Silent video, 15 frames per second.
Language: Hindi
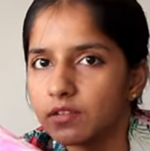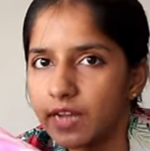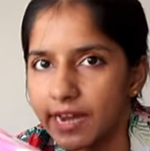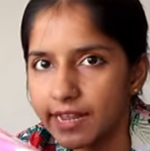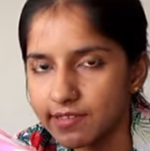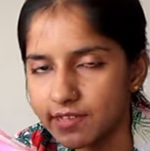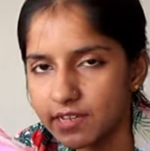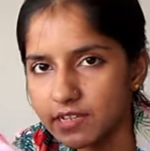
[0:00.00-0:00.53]

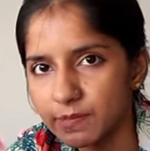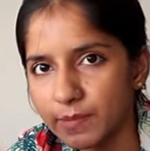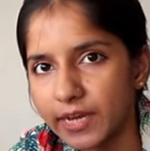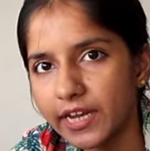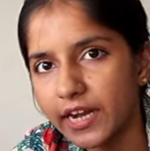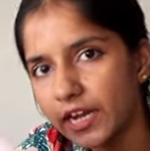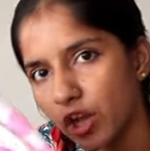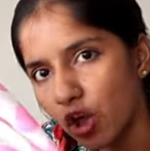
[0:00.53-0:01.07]
ड्रेसेस में
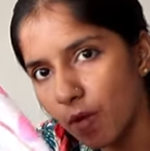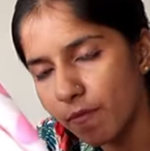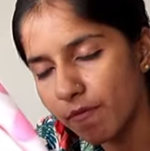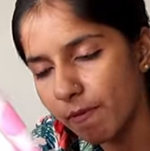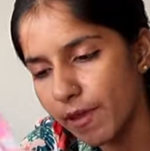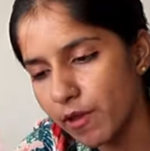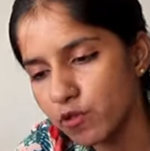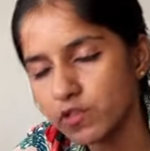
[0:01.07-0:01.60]
या
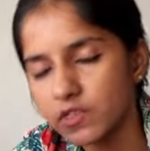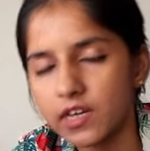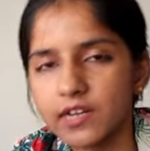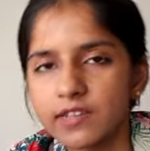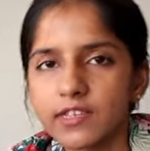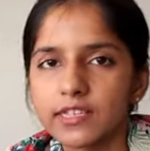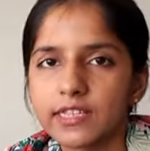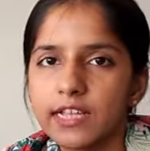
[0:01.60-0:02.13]
टॉप्स में यूज़
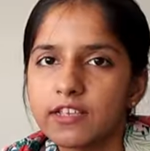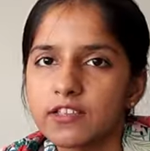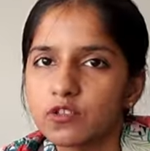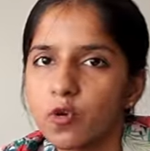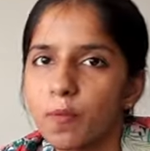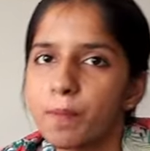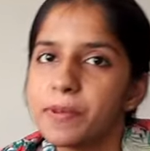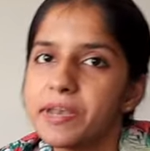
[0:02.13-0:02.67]
कर सकते हैं
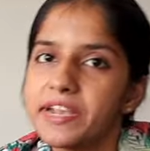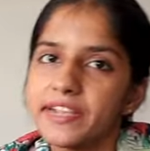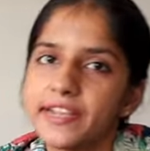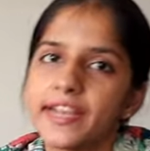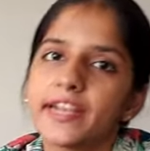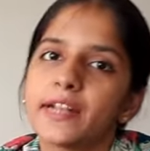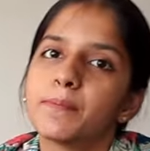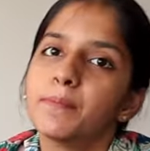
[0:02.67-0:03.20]
इसको
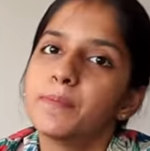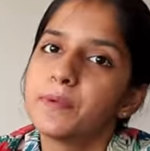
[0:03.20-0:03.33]
प्रिंटेड